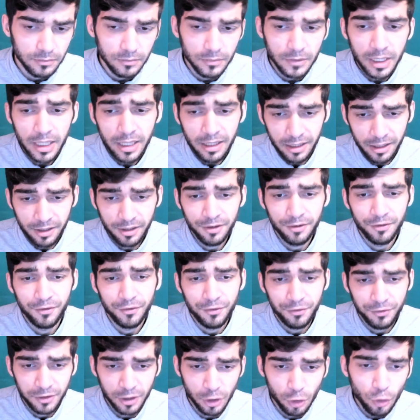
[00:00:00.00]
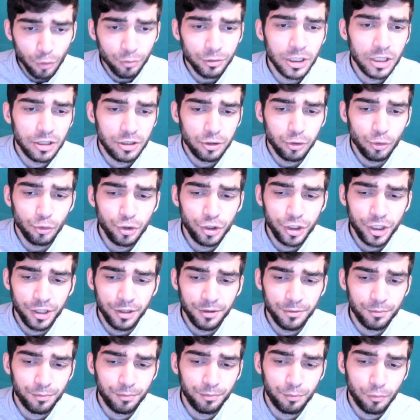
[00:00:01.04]
И в таком же случае
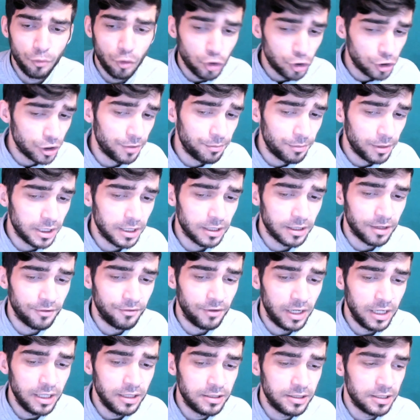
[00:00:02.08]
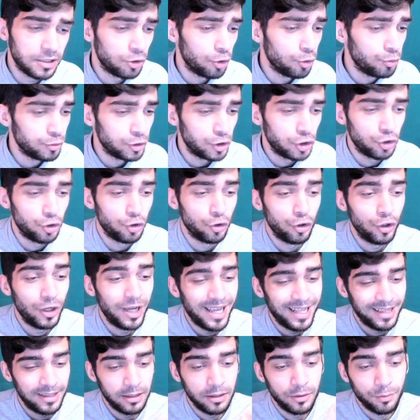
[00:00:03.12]
можно было говорить о том, что
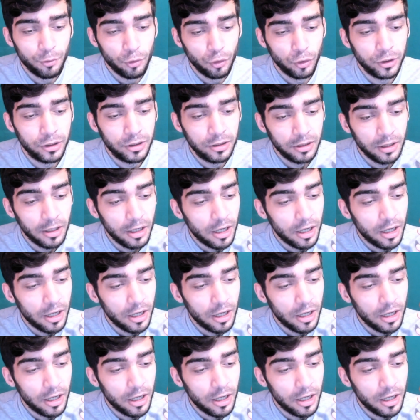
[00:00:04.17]
этот мульт